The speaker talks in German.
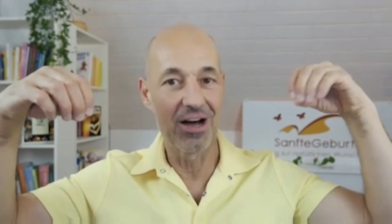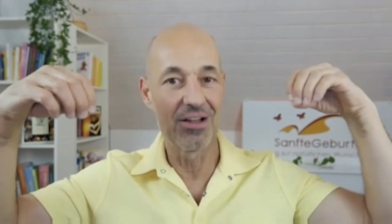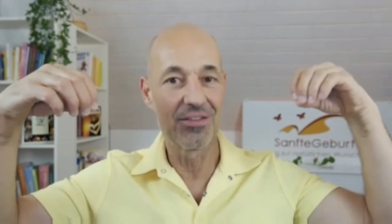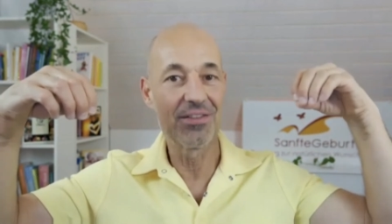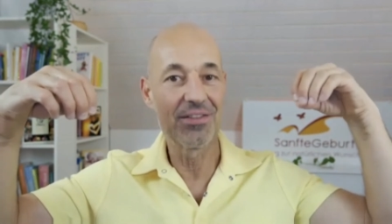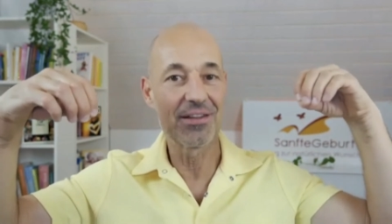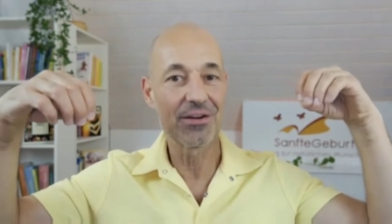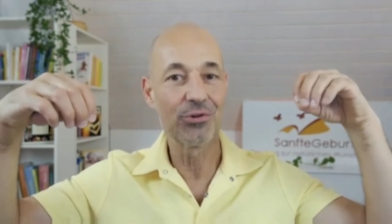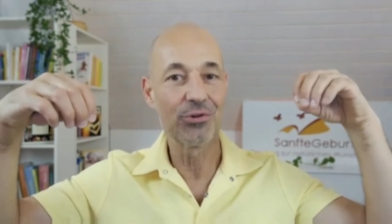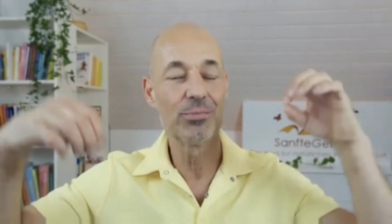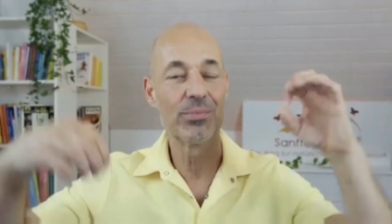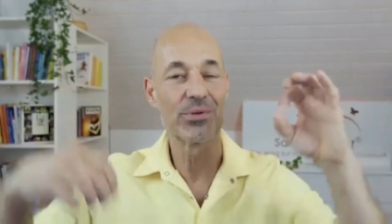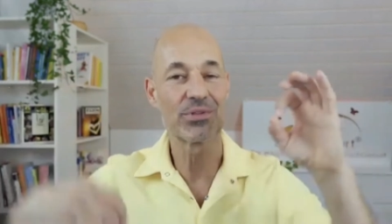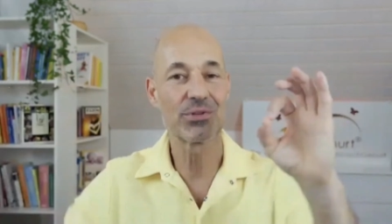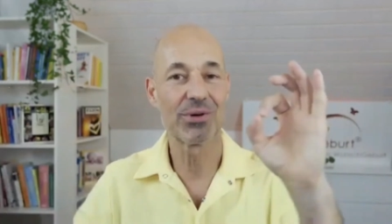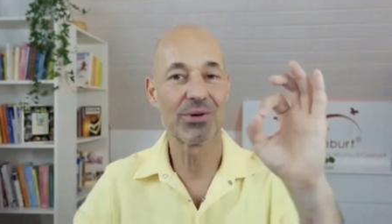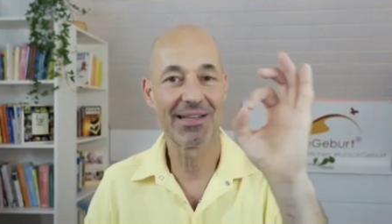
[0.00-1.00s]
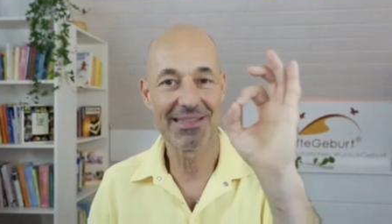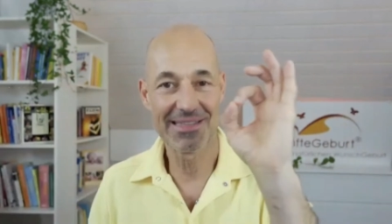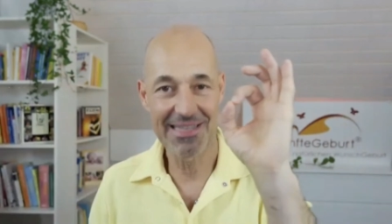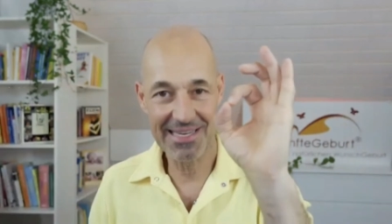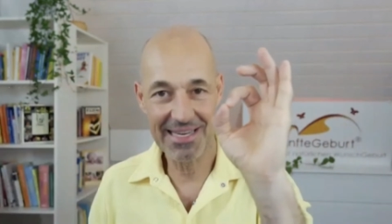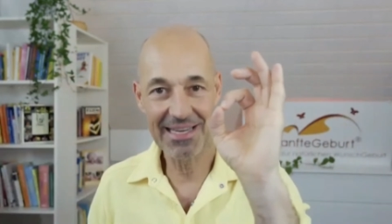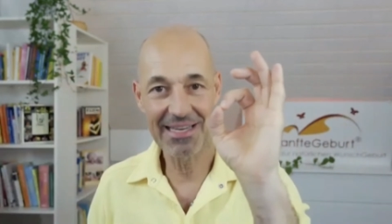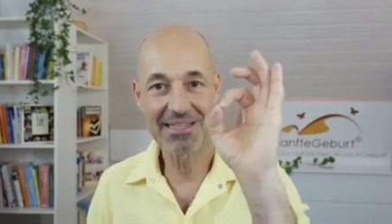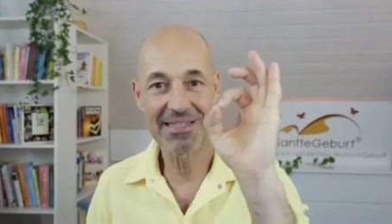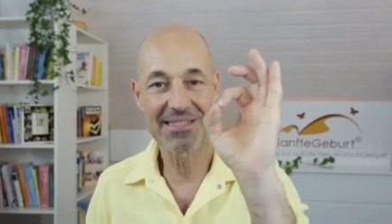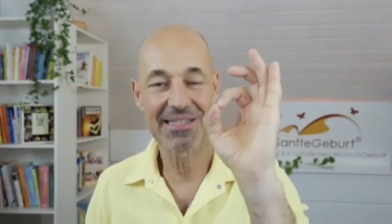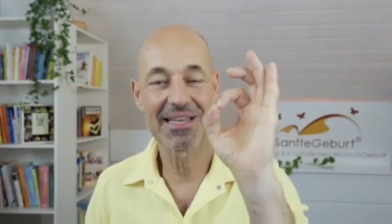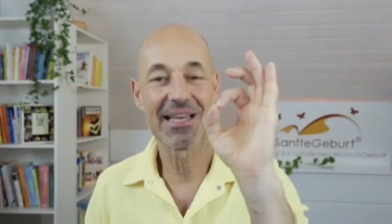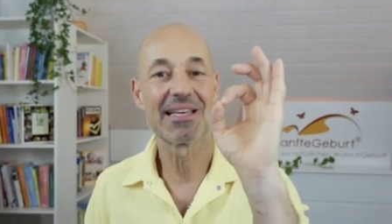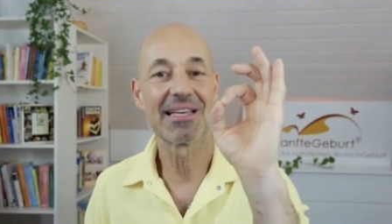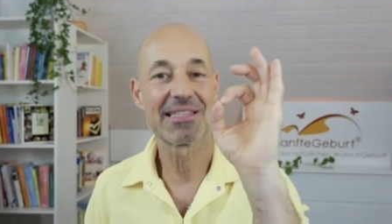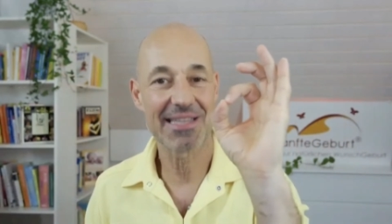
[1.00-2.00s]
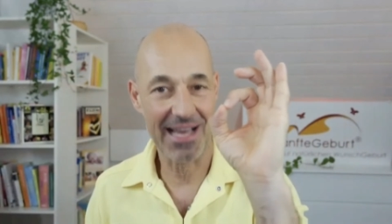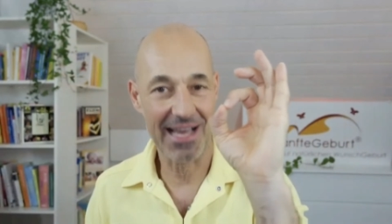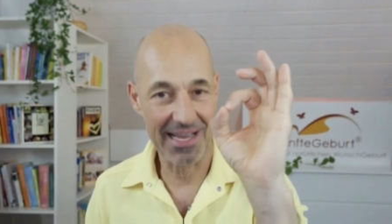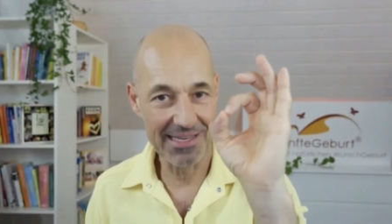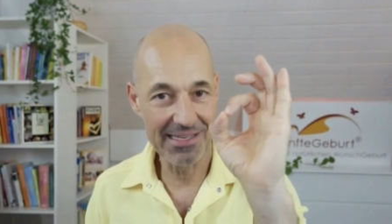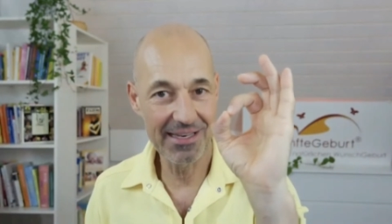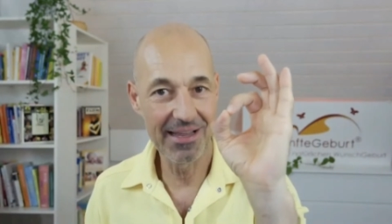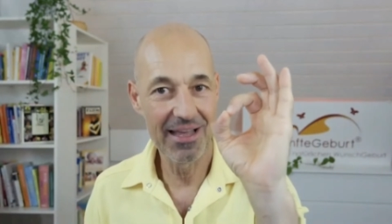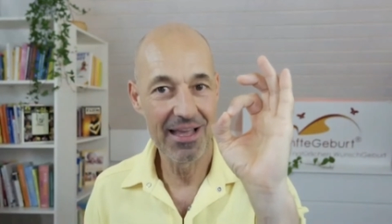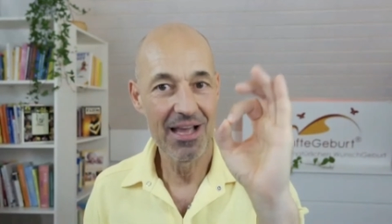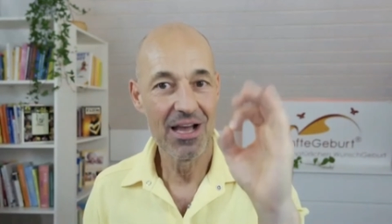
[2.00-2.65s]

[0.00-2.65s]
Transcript: anderen über so ein dickes Seil